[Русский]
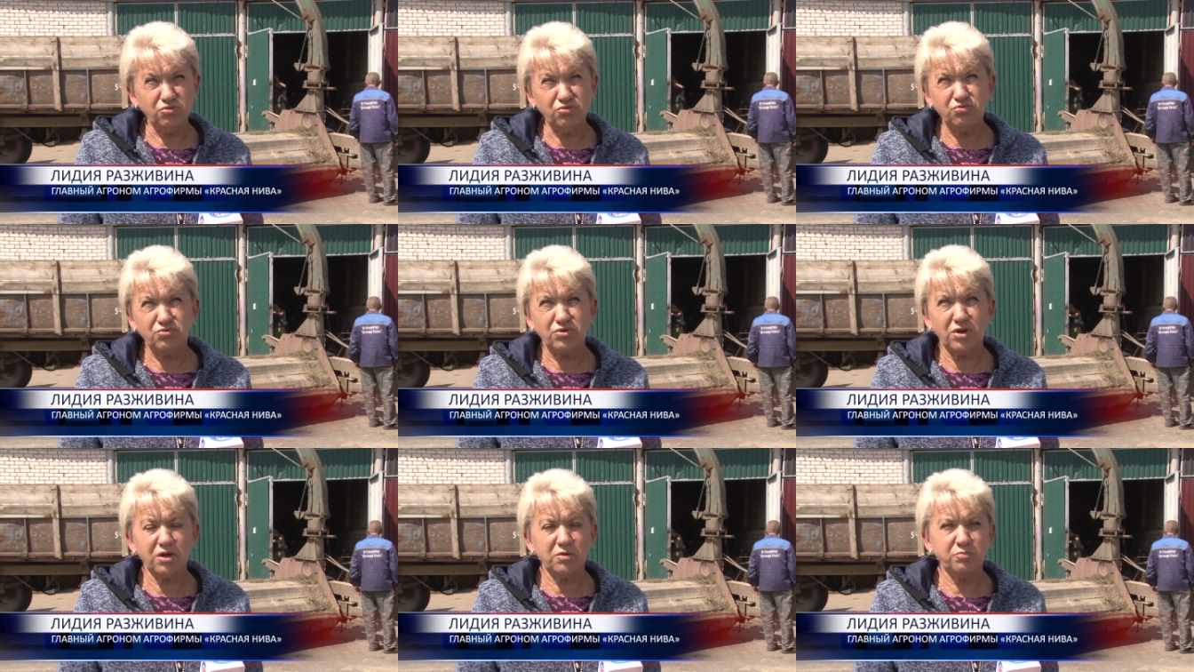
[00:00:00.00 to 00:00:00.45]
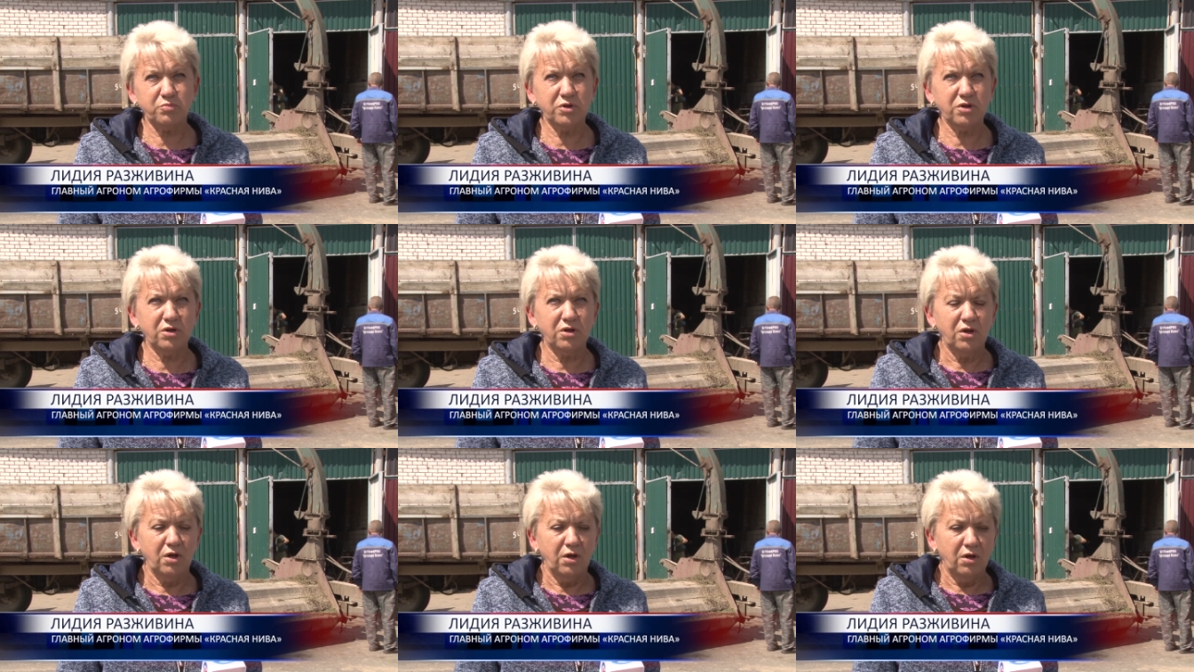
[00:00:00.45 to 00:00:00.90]
Ну, как
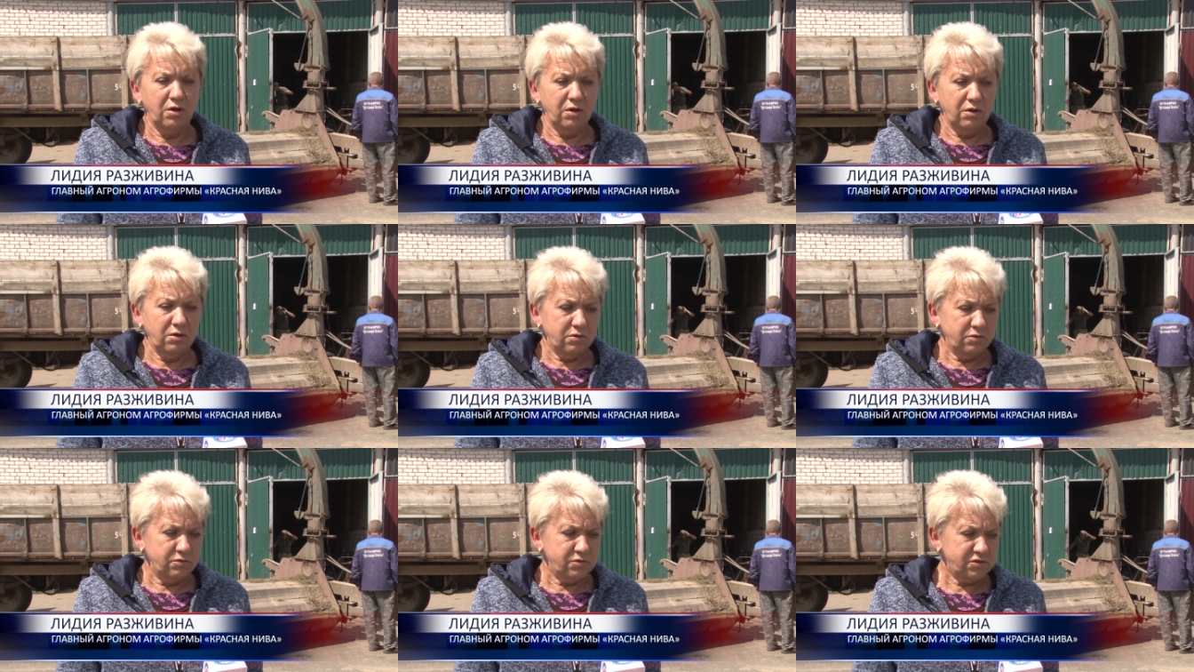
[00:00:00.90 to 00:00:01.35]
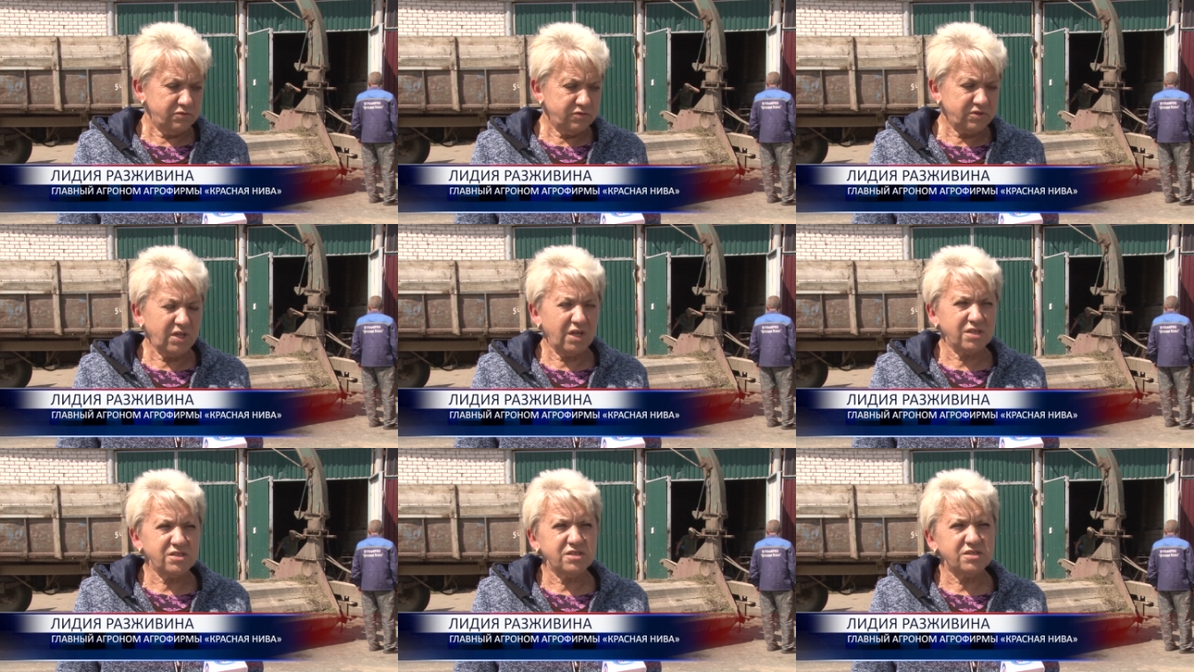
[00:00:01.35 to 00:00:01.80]
бы
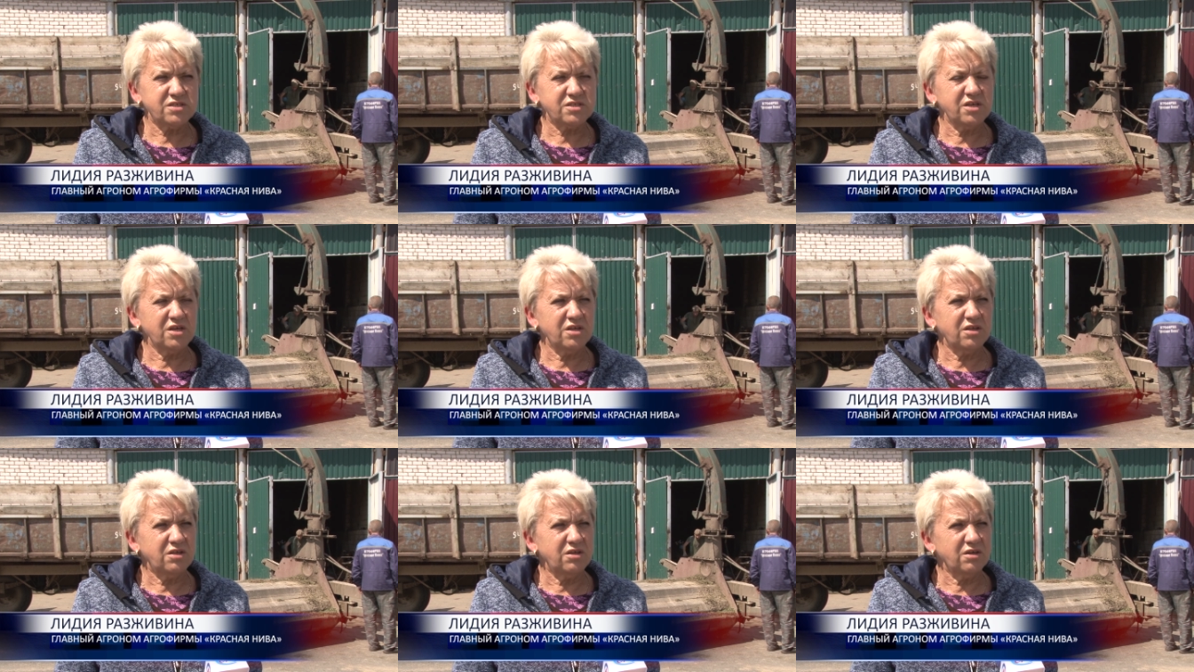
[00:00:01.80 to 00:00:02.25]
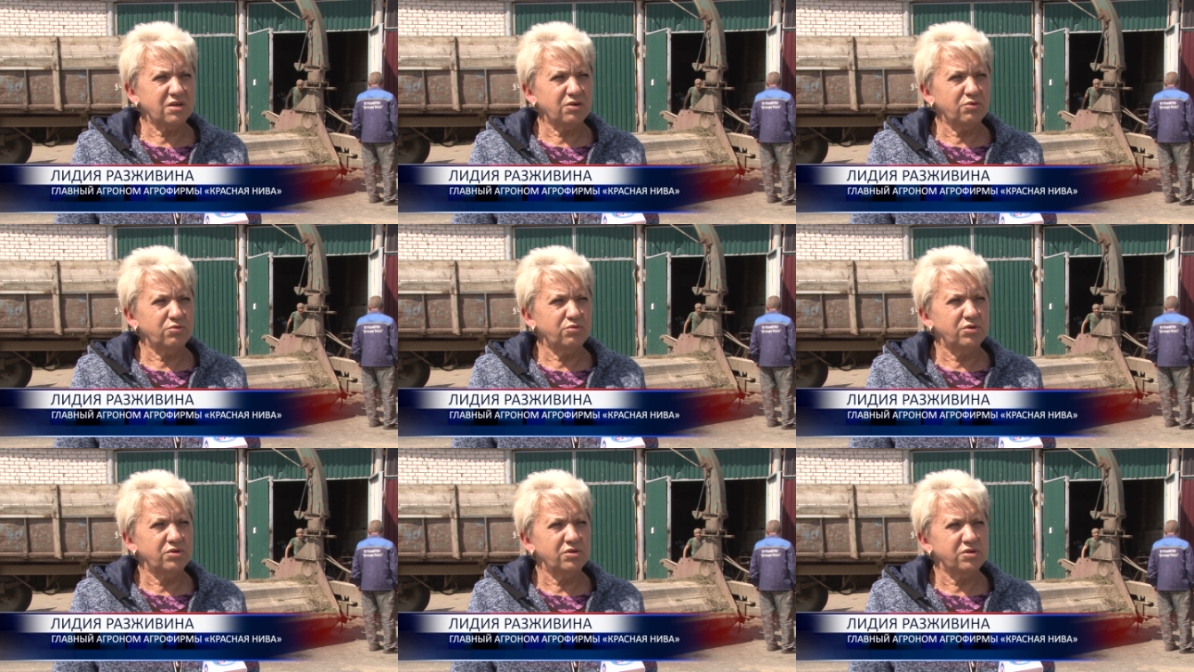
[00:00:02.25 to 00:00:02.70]
19
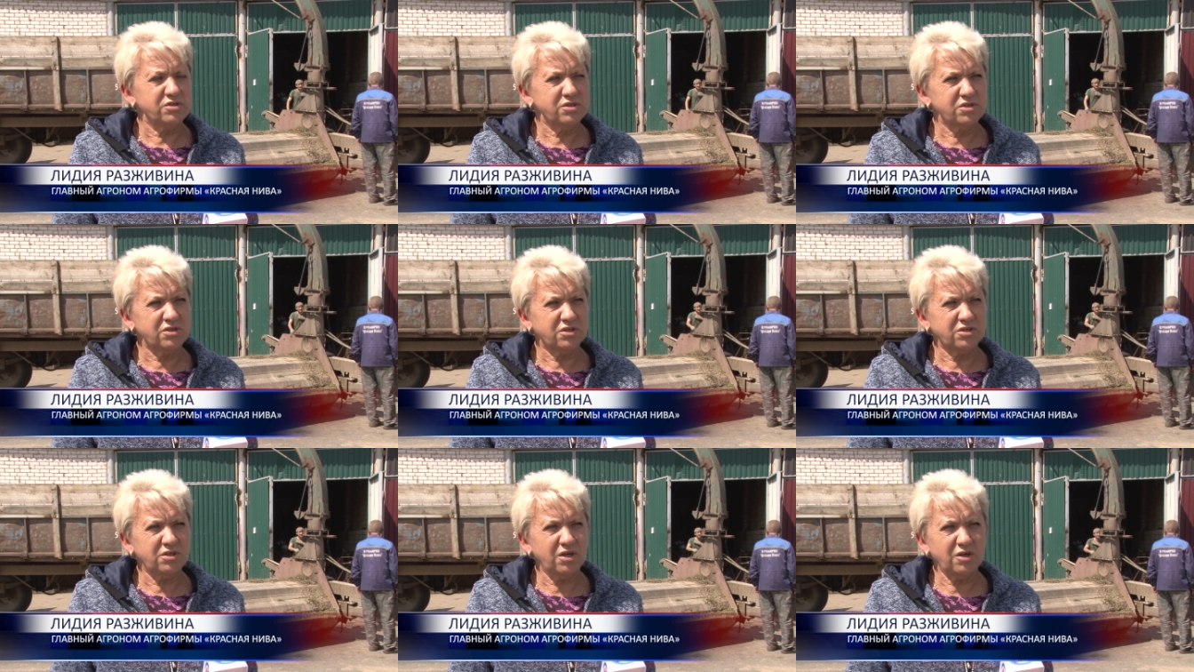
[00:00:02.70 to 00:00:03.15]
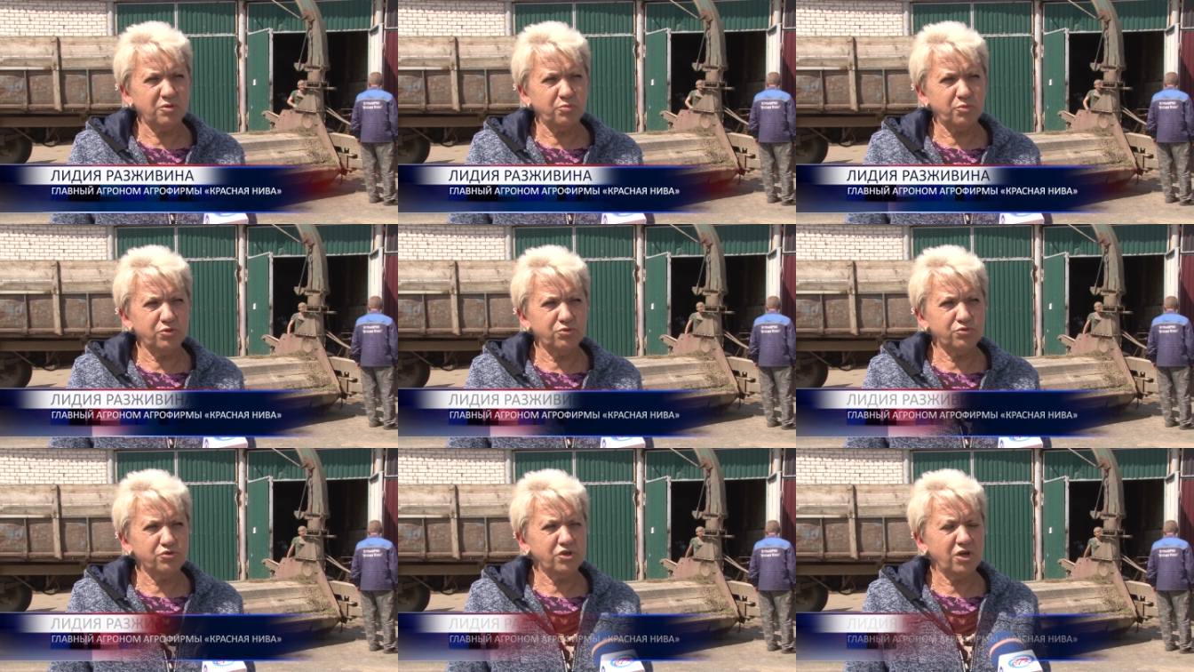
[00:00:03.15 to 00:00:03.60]
центнеров за гектара
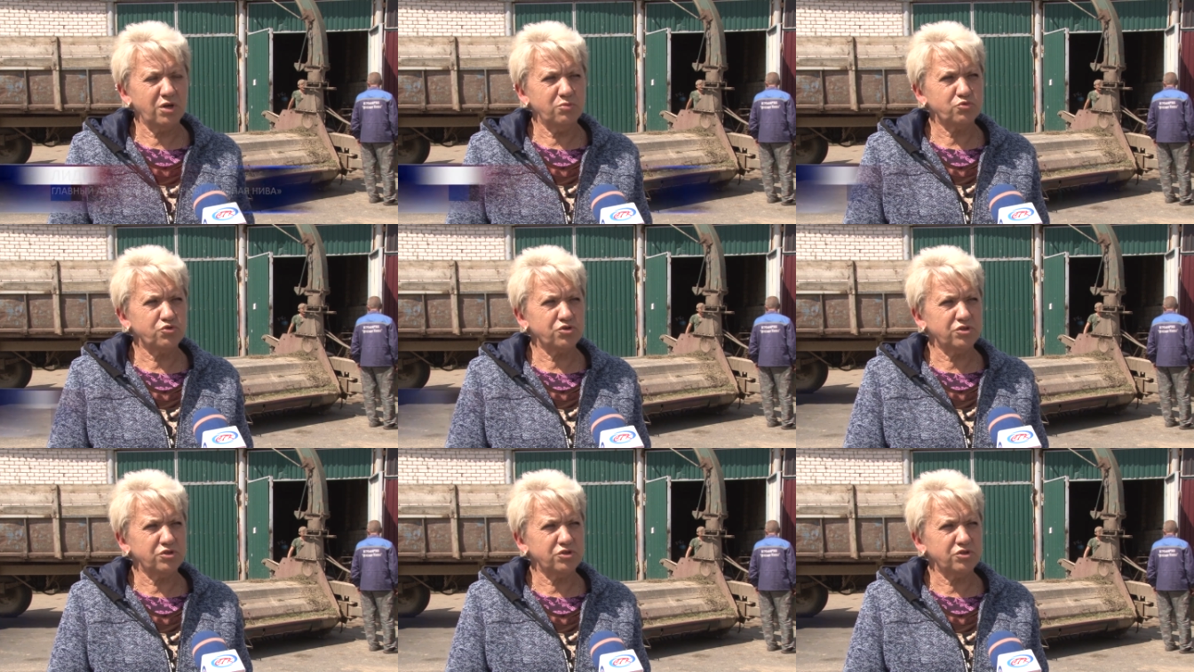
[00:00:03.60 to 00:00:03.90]
получаем,